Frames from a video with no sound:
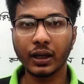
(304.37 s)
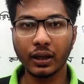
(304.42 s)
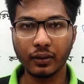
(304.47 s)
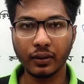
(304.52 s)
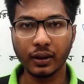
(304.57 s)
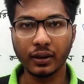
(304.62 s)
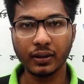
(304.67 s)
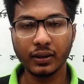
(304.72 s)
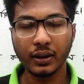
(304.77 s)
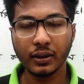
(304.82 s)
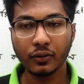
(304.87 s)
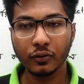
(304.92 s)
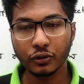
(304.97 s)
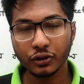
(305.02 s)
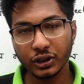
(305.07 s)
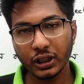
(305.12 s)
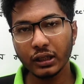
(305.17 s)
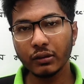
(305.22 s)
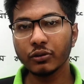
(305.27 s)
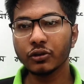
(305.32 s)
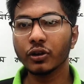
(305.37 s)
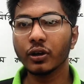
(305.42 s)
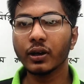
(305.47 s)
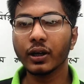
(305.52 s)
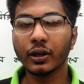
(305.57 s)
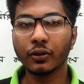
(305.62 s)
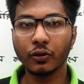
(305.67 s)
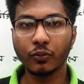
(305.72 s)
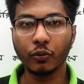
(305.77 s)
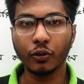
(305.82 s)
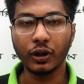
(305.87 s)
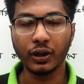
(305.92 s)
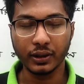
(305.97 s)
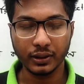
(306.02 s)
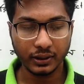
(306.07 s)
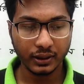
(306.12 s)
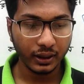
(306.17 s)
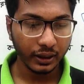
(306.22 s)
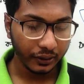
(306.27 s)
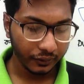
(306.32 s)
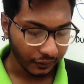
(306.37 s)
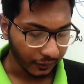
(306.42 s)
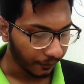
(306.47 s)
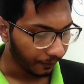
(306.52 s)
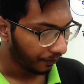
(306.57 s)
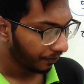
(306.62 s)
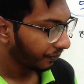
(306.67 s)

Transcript: থাকা যায় তো সেই বিষয়টা একটু বলি ঠিক আছে